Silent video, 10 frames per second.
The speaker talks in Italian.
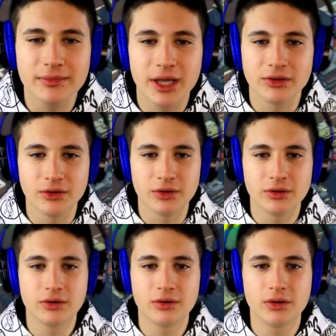
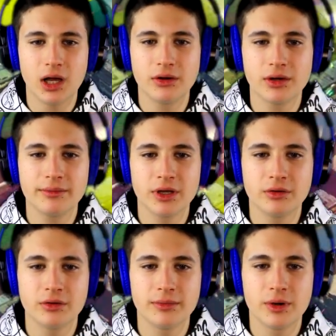cambiato? Hanno
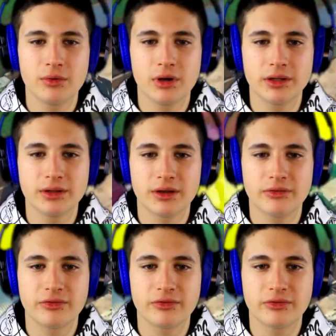cambiato nome, what the